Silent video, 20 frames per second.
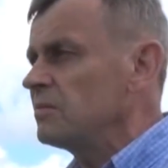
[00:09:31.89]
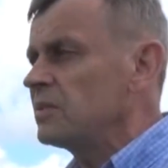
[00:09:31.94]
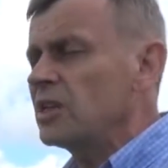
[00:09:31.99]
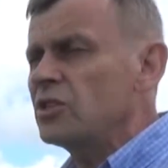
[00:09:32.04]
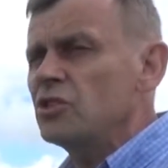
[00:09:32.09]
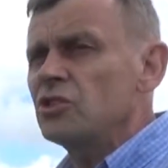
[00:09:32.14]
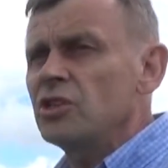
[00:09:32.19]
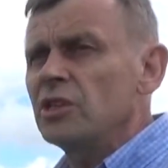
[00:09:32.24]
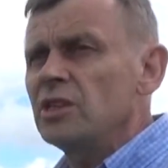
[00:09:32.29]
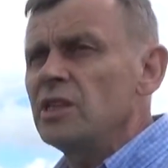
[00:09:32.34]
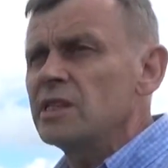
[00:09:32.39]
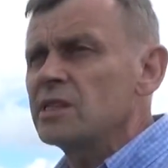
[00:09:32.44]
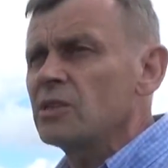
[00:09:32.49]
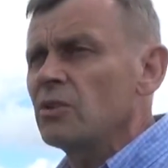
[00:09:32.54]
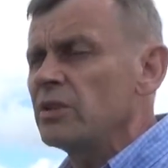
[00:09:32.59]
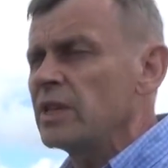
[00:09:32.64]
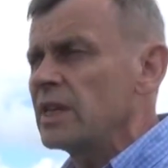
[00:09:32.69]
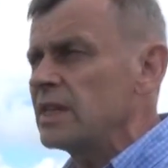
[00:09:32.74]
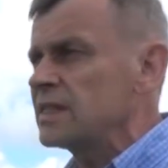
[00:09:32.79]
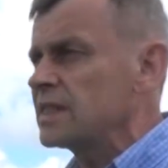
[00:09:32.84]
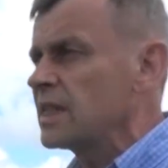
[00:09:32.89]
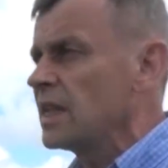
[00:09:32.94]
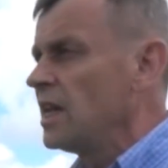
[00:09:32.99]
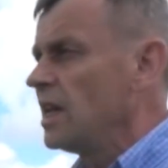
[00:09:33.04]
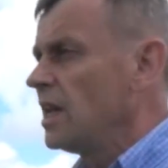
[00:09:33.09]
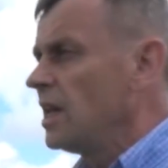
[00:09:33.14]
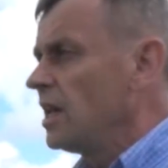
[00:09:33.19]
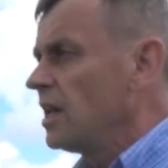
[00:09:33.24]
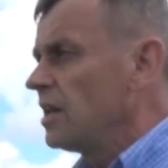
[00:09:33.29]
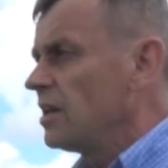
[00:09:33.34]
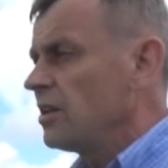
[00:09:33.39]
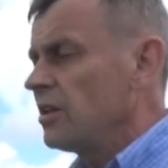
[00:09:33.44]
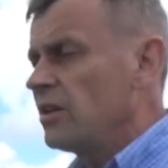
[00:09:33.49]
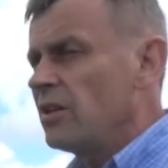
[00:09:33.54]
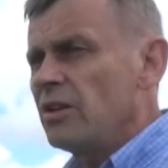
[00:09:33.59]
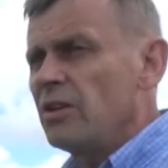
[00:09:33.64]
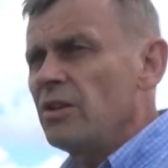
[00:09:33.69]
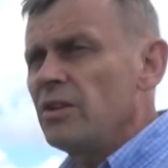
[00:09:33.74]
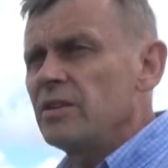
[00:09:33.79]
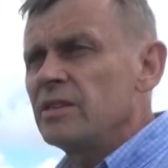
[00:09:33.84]
takie siedlisko jest
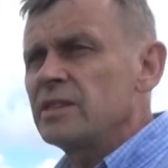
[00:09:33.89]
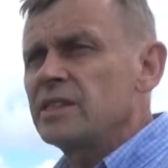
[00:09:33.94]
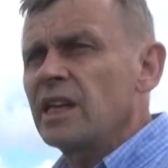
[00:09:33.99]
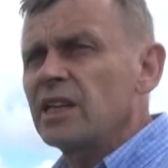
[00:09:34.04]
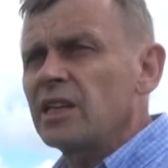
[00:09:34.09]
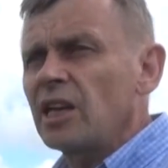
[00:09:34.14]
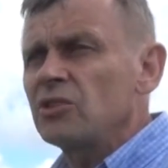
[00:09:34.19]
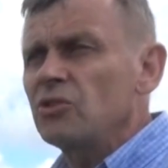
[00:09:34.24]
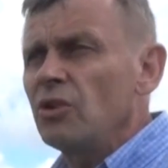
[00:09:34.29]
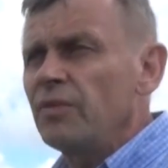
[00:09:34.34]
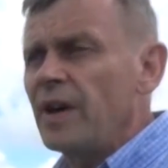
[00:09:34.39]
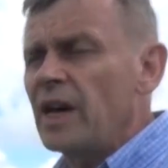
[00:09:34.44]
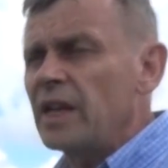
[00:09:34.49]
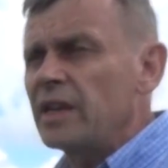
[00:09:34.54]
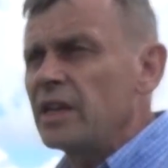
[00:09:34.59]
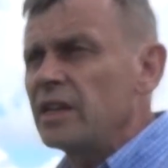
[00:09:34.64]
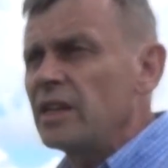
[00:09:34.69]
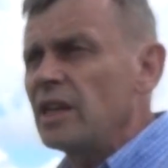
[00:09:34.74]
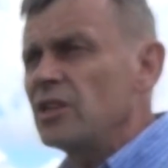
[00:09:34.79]
zdegradowane.